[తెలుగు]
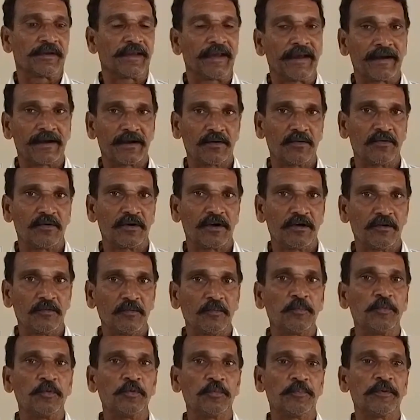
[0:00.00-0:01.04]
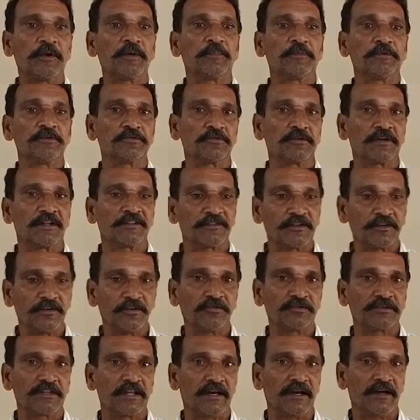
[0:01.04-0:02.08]
కేడర్ కూడా ఇప్పుడిప్పుడే పుంజుకుంటారు అంత
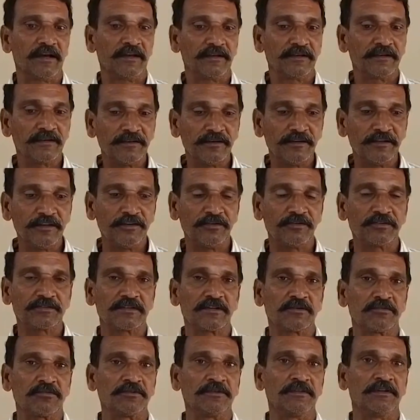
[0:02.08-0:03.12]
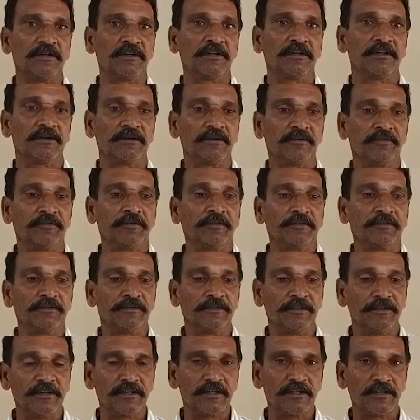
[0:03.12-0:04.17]
యువత ఈ యువత కొద్ది
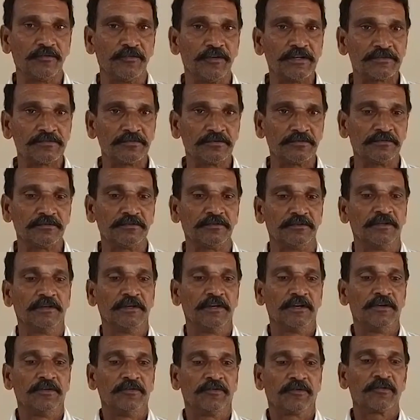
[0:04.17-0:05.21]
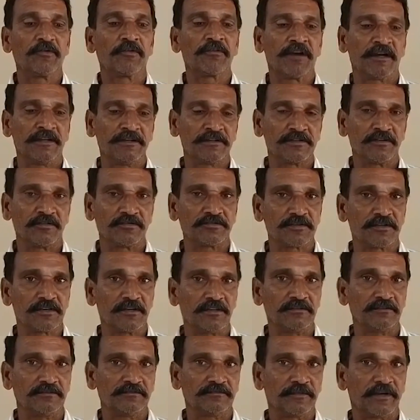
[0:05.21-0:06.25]
ఎదిగి వయసు ఇంకొక ఐదు
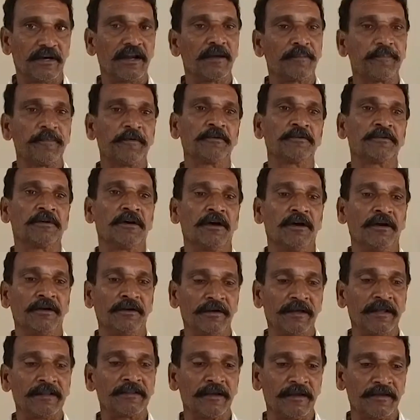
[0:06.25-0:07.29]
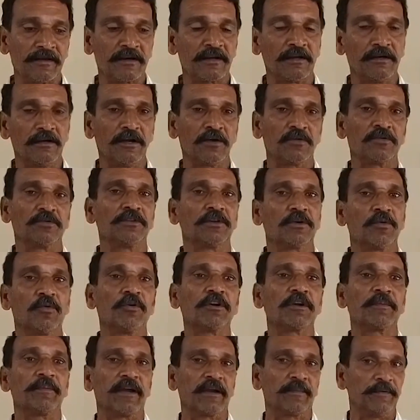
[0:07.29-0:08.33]
సంవత్సరాలు అలా ఎదరికి వెళ్ళే కొందుకు
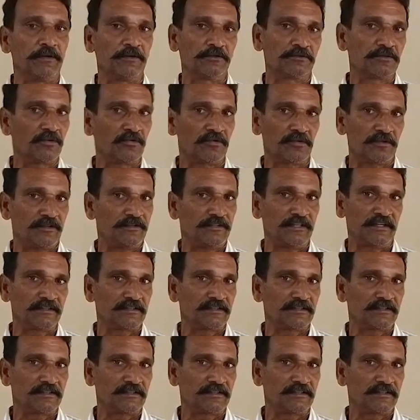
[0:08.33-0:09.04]
ఓటు బ్యాంక్ పెరుగుతూ ఉంటుంది